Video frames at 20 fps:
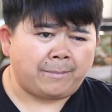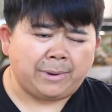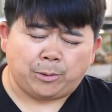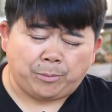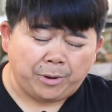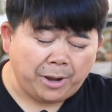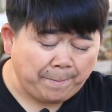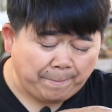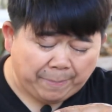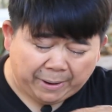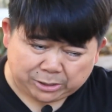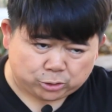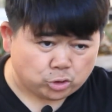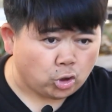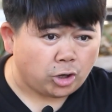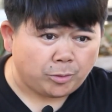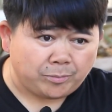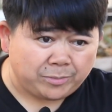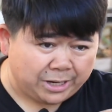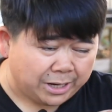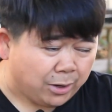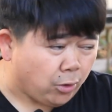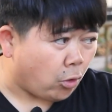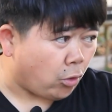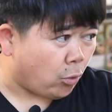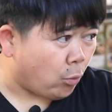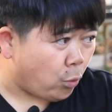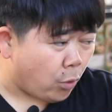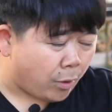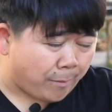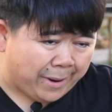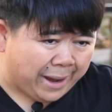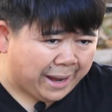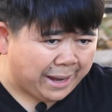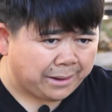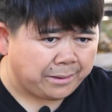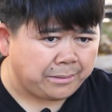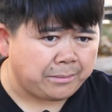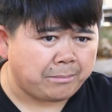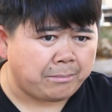เราไม่ได้เปิดท่อน้ำเลี้ยงของหัวไม้
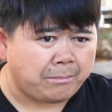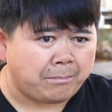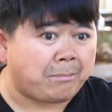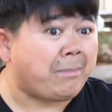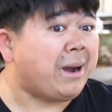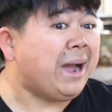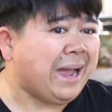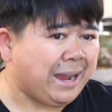มา